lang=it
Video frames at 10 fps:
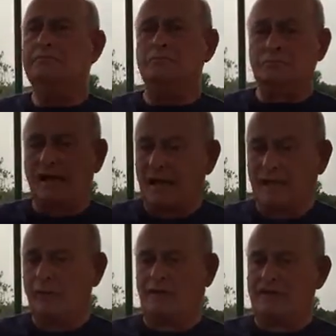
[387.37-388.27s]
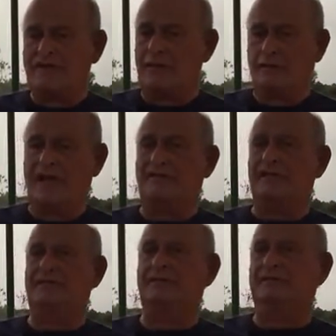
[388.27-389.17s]
Mm, credo che siano
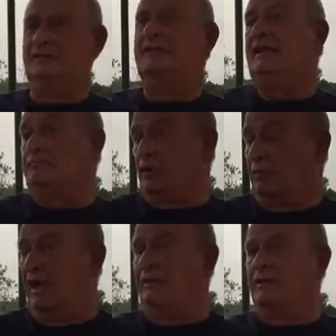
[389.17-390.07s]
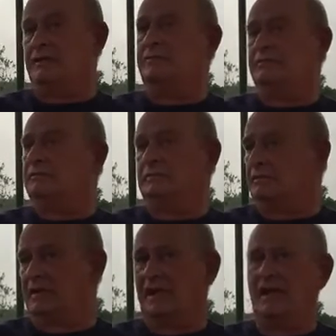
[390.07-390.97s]
nate dei problemi
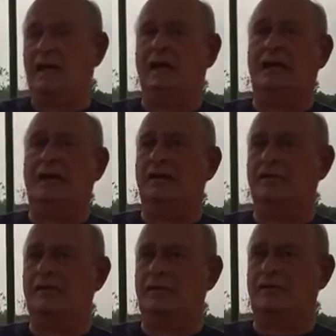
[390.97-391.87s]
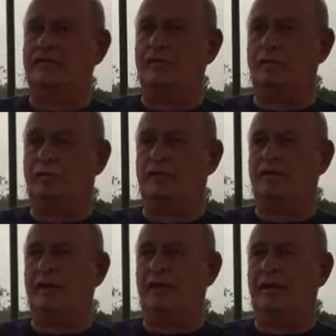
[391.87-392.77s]
mm, nella, nello sviluppo
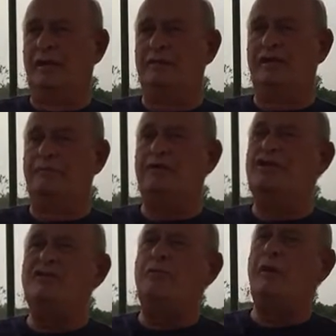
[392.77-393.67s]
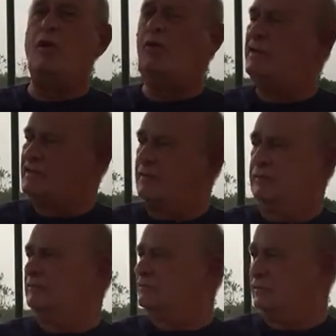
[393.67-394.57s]
del, del progetto, però
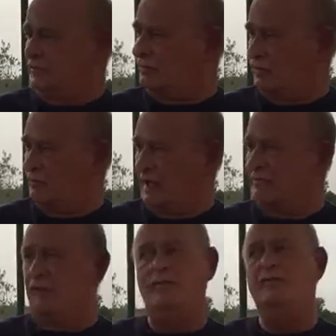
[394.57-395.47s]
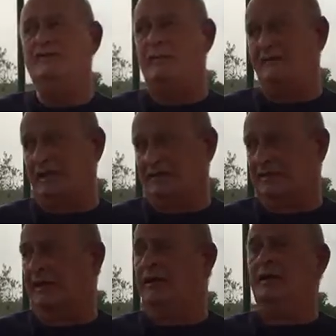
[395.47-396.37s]
questo tutto sommato non mi
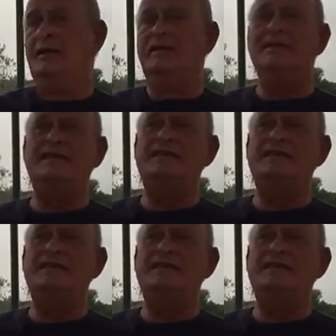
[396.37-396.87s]
spaventa, nel